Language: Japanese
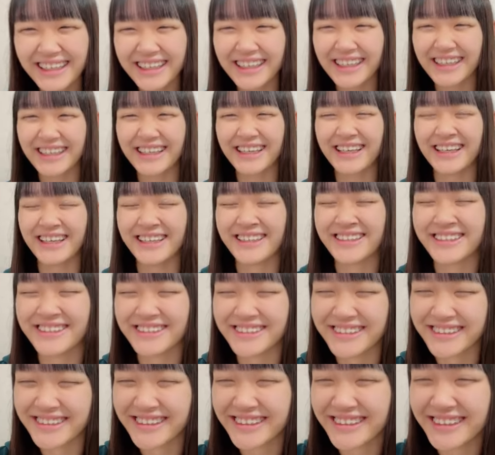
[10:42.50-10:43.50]
ありが
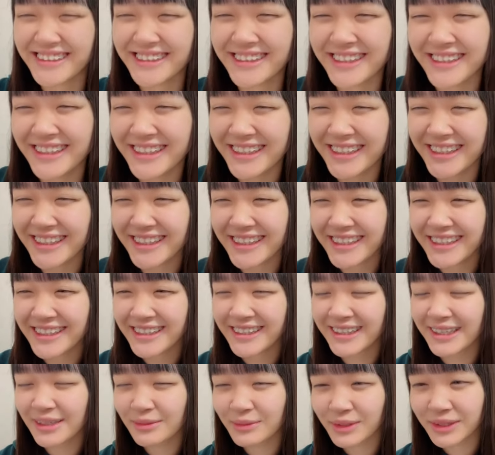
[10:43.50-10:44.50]
とう
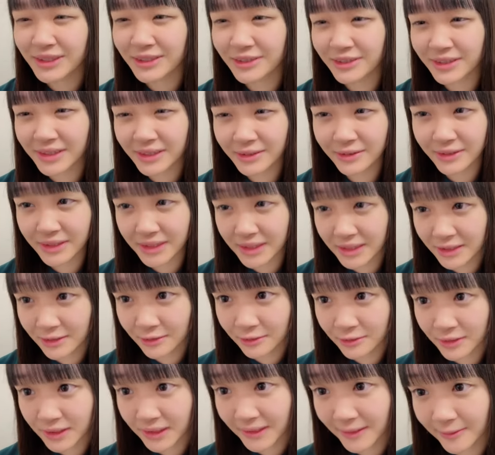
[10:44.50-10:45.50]
アマゾンで売ってる
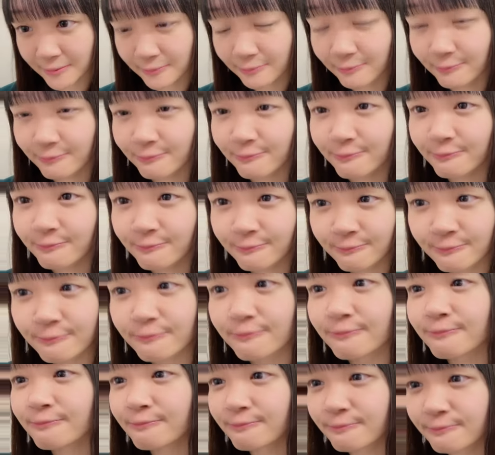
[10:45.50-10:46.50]
もんねう
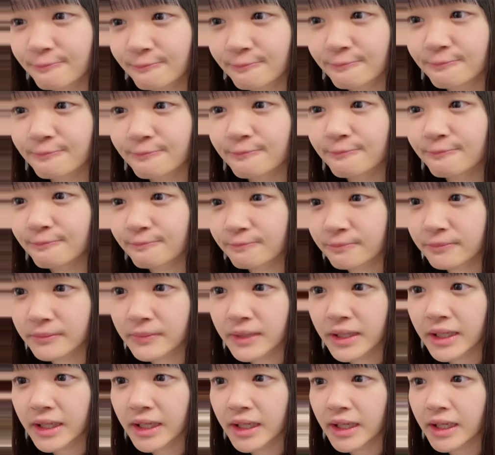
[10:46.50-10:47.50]
ん
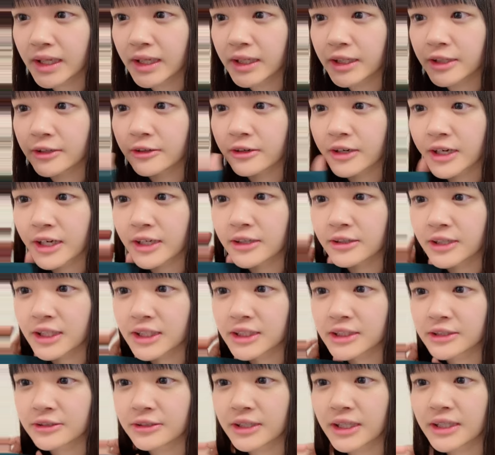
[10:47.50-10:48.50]
今日から
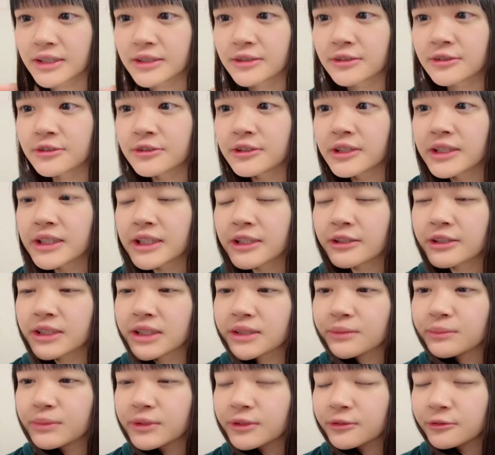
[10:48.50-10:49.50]
ルアシの連続公演楽
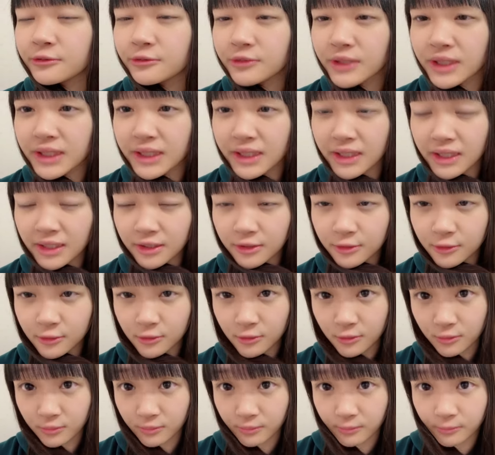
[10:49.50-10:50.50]
しみおおありがとう